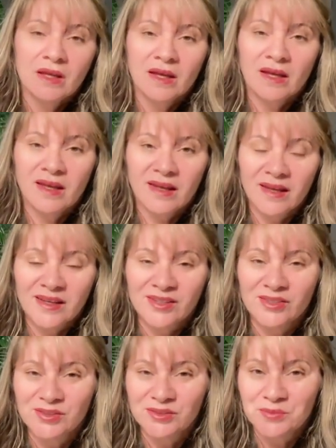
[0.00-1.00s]

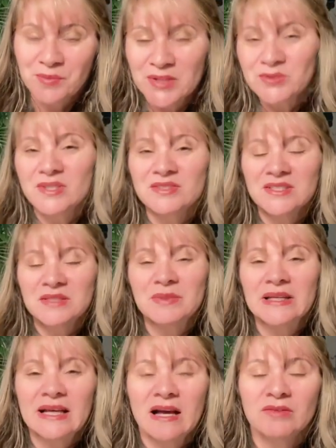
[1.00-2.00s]
É, um é, pastor às vezes
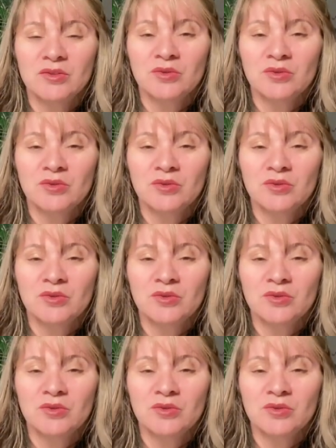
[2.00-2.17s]
brincava